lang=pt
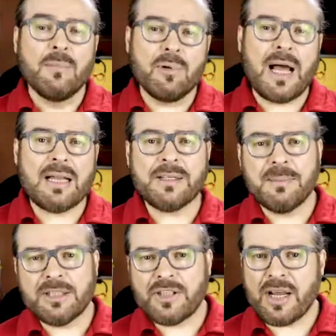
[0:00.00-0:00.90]
Moonlight e
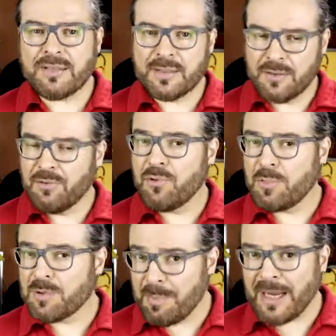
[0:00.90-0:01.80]
Manchester são
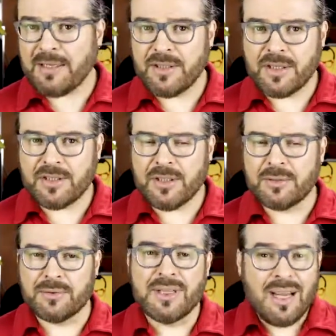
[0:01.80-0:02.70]
filmes bem
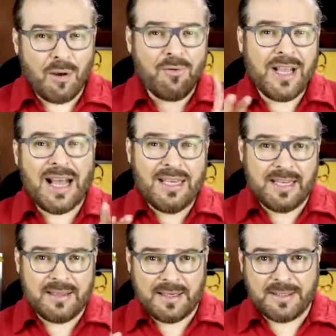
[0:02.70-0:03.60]
dirigidos. Eu
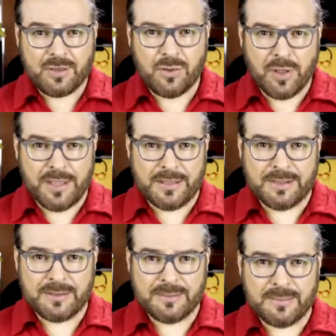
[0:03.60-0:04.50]
ficaria entre esses
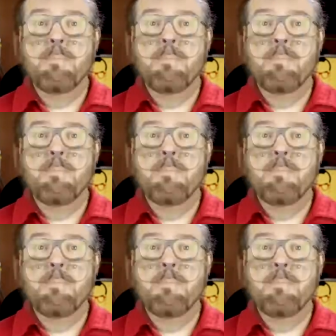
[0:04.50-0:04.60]
dois.